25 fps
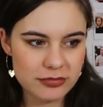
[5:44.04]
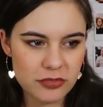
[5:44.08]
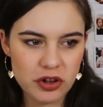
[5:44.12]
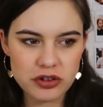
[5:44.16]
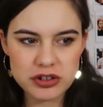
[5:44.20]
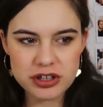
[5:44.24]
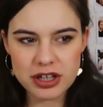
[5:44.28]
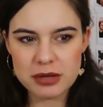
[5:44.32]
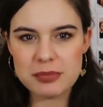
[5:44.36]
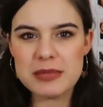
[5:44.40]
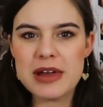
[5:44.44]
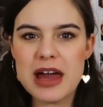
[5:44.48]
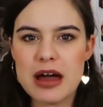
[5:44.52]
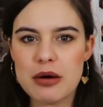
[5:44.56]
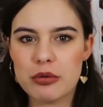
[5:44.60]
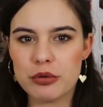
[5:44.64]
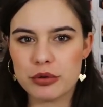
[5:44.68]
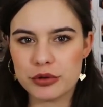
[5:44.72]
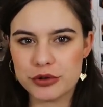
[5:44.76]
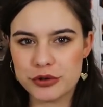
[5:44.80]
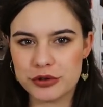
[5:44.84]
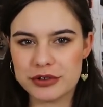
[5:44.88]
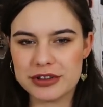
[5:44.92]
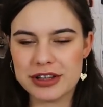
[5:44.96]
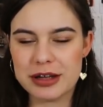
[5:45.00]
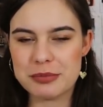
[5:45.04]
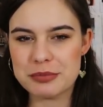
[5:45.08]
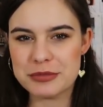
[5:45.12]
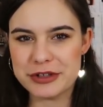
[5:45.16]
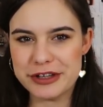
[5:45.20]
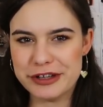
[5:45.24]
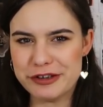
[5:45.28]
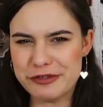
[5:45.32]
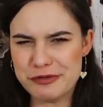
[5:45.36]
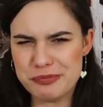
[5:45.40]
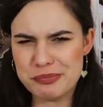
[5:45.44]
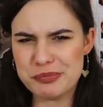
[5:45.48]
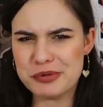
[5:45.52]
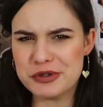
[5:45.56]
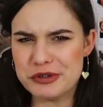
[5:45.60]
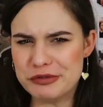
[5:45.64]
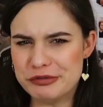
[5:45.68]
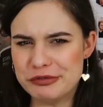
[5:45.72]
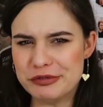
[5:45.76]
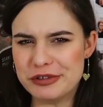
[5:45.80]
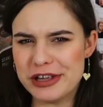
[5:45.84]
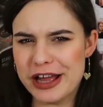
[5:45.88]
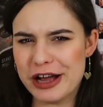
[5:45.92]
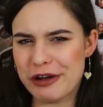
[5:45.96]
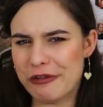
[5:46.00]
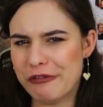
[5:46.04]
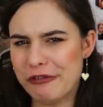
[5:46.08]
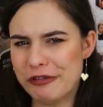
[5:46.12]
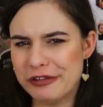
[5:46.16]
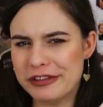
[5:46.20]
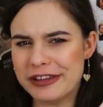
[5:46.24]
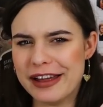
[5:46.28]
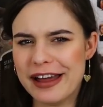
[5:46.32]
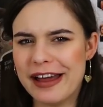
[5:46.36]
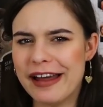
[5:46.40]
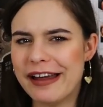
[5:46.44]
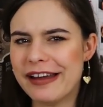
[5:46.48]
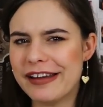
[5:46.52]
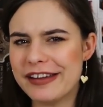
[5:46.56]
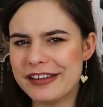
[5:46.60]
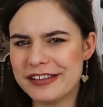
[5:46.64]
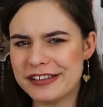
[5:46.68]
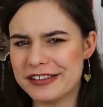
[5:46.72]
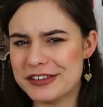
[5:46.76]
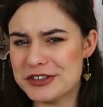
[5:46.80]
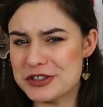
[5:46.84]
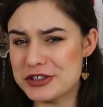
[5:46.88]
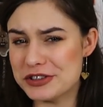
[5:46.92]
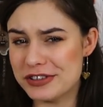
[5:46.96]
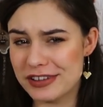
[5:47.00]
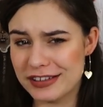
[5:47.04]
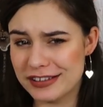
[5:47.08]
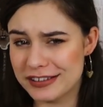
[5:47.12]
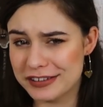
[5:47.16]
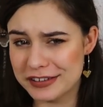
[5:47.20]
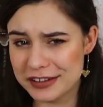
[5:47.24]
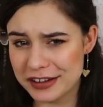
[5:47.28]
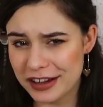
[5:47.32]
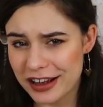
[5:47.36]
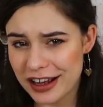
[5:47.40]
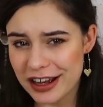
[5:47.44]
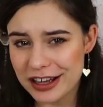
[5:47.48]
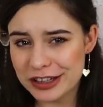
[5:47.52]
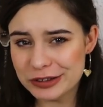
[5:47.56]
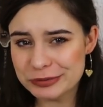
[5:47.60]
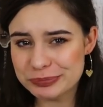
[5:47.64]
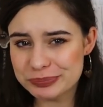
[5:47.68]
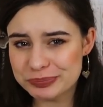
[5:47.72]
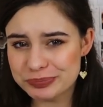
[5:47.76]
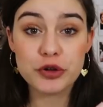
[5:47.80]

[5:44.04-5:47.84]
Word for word: no nie miało to na mnie wpływu jako na y, czytelnika.